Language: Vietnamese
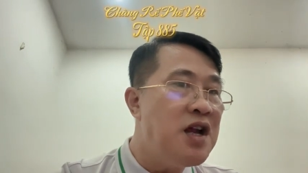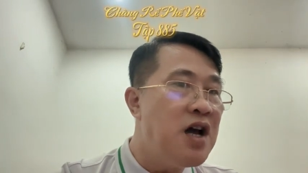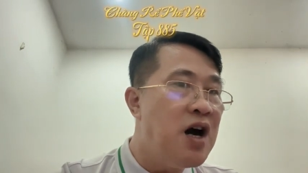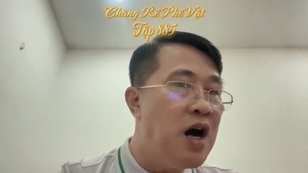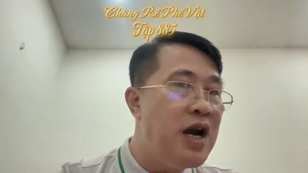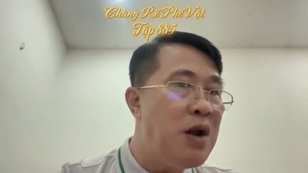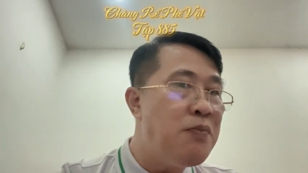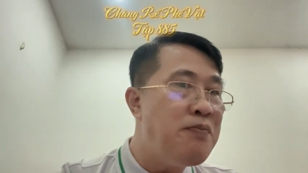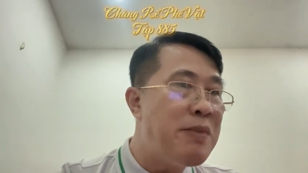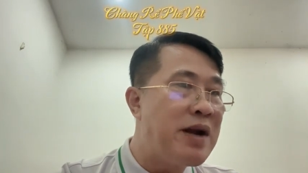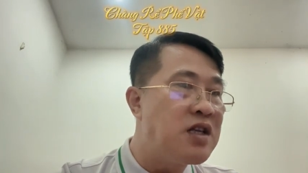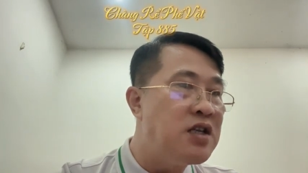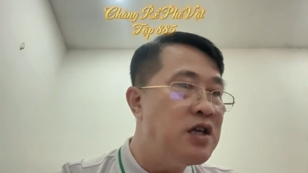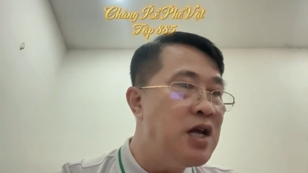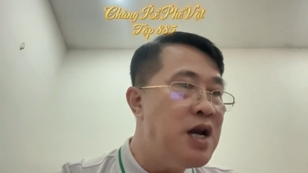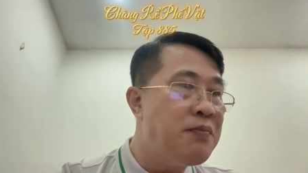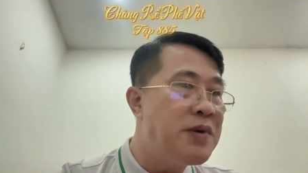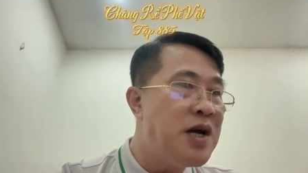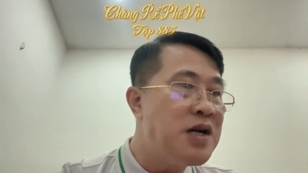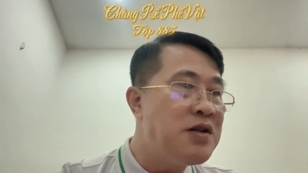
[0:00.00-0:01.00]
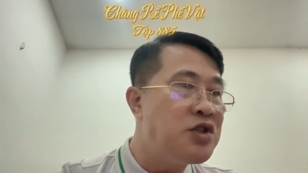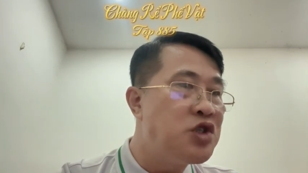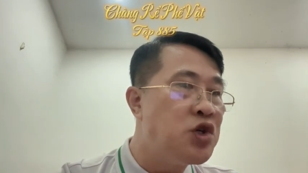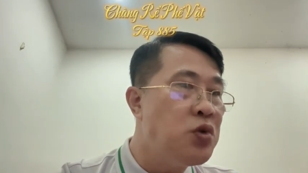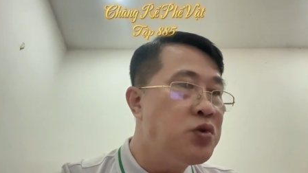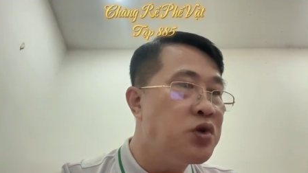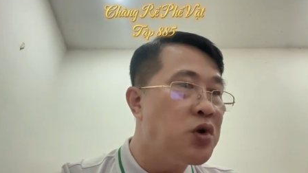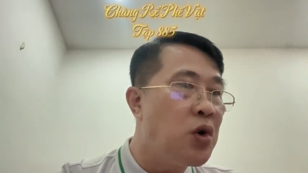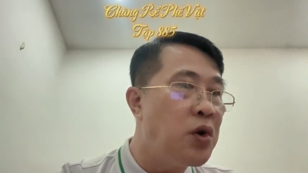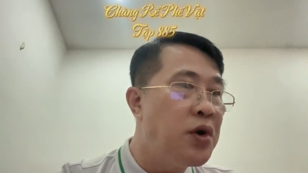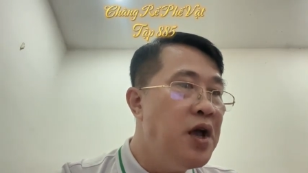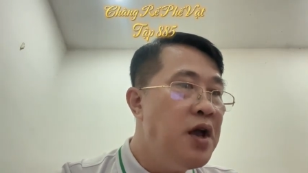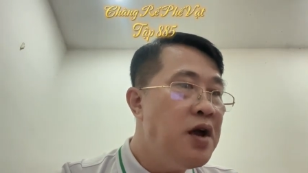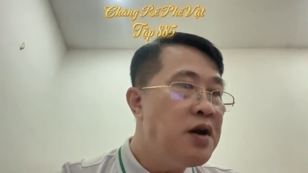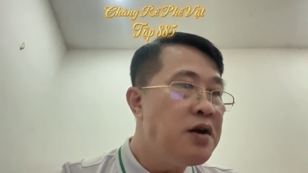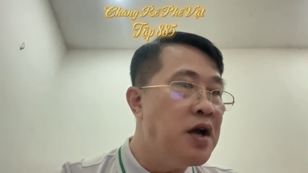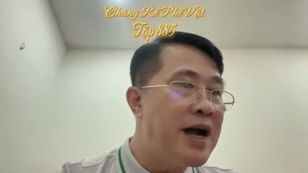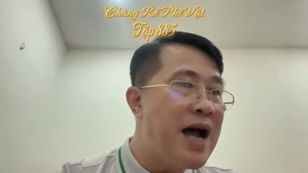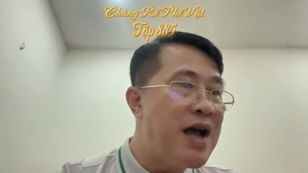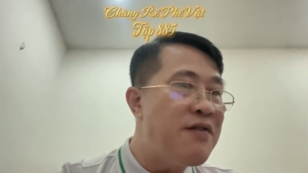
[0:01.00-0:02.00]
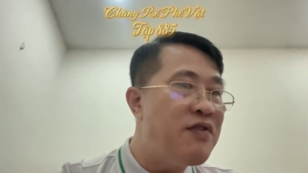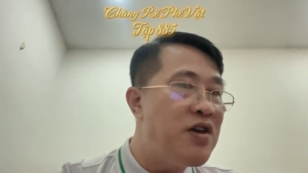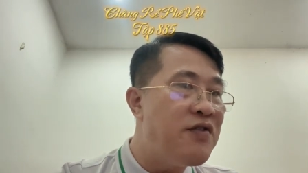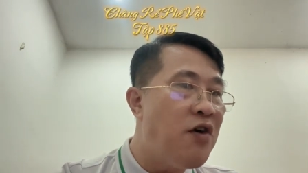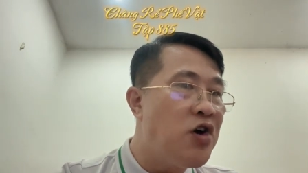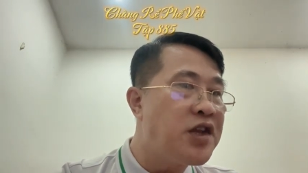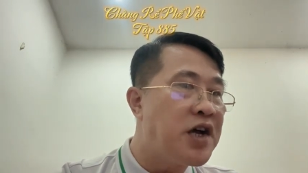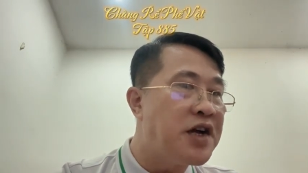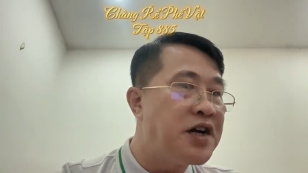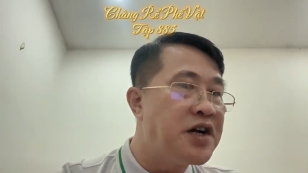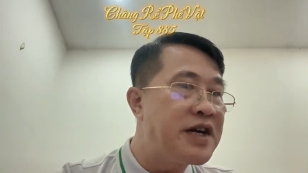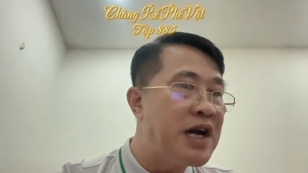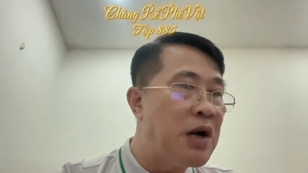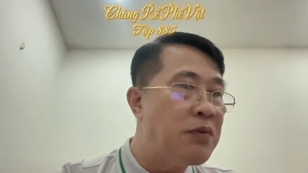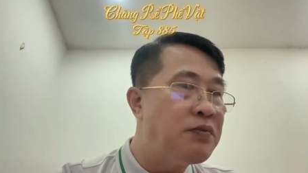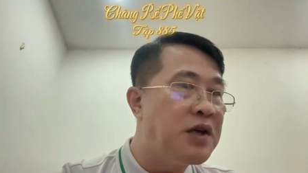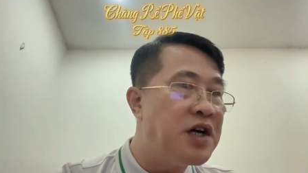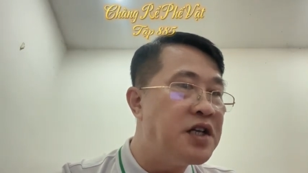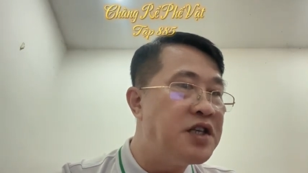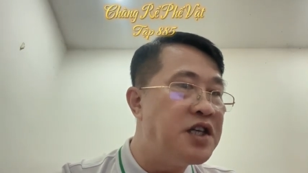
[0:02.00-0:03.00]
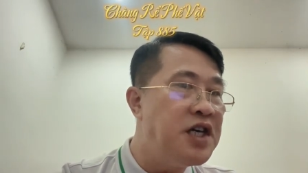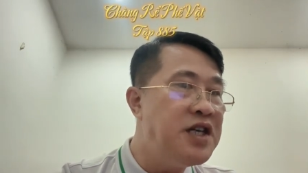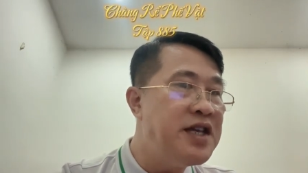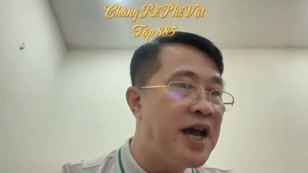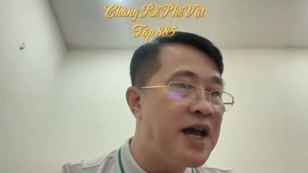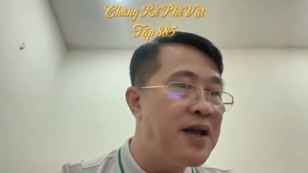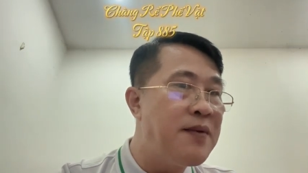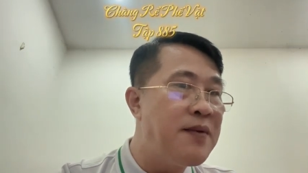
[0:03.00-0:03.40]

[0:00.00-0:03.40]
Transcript: ở lòng mặt dưới lòng đất chúng tôi được hai vị võ thần đồng thời chí chạy